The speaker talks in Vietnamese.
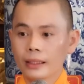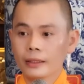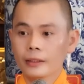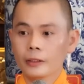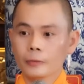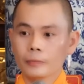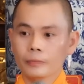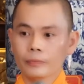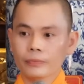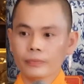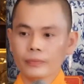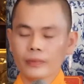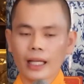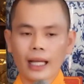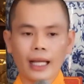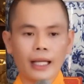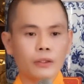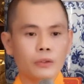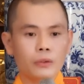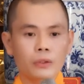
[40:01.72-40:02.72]
mà,
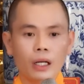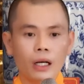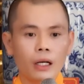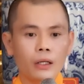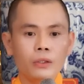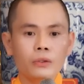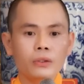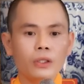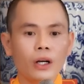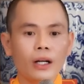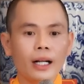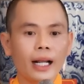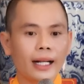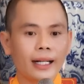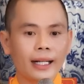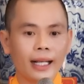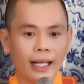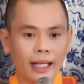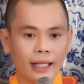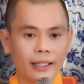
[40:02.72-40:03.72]
ai cũng có lúc khó
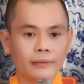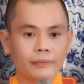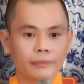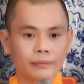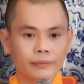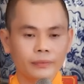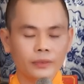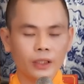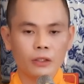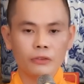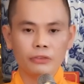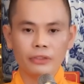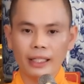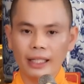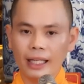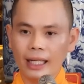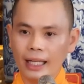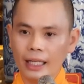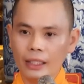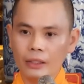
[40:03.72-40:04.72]
khăn cả. Không
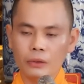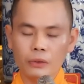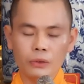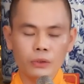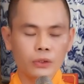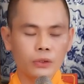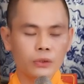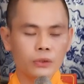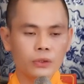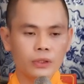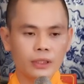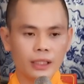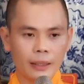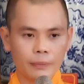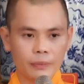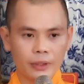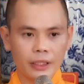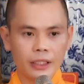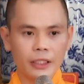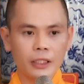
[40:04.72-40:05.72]
phải ai cũng luôn luôn
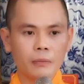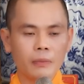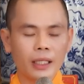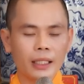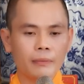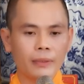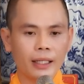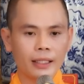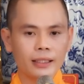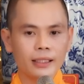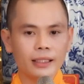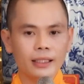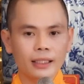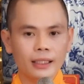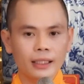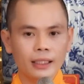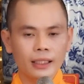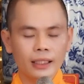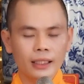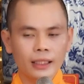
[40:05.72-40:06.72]
gặp những điều may mắn.
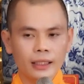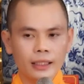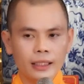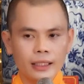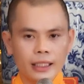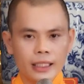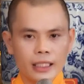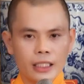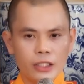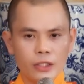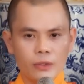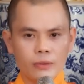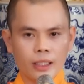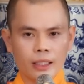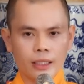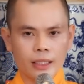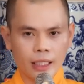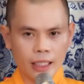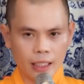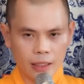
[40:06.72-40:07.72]
Nhưng khi chúng
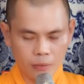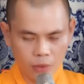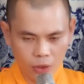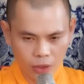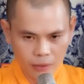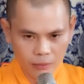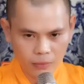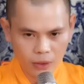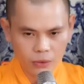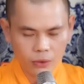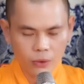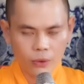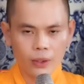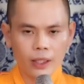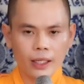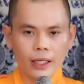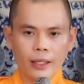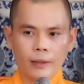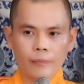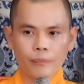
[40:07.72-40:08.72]
ta nhận một cái món
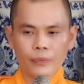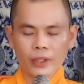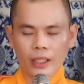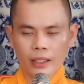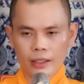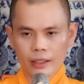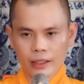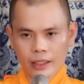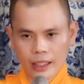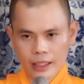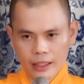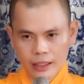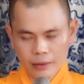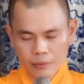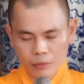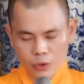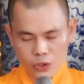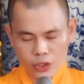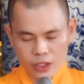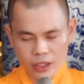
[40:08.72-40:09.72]
quà, nhận
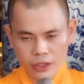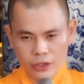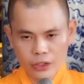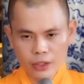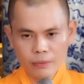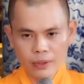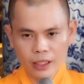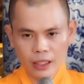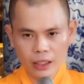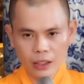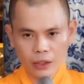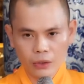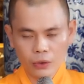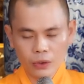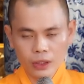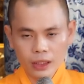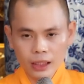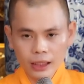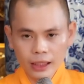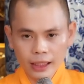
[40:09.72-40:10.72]
được một sự giúp đỡ
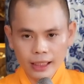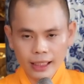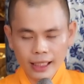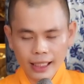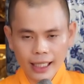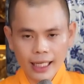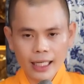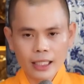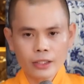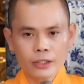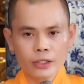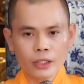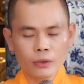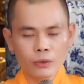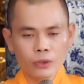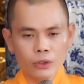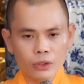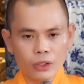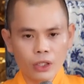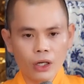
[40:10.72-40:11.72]
của người khác
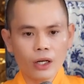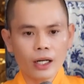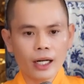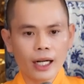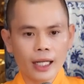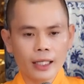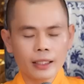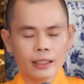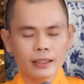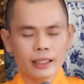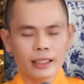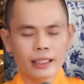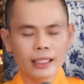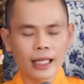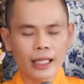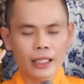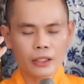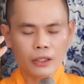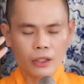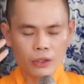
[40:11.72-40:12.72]
trong lúc khó khăn, thì
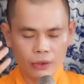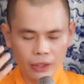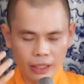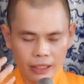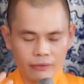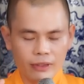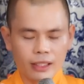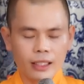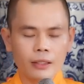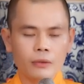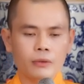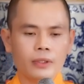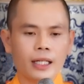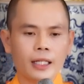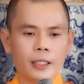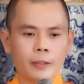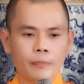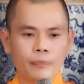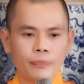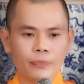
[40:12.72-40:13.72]
hãy nguyện với lòng
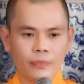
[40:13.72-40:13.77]
rằng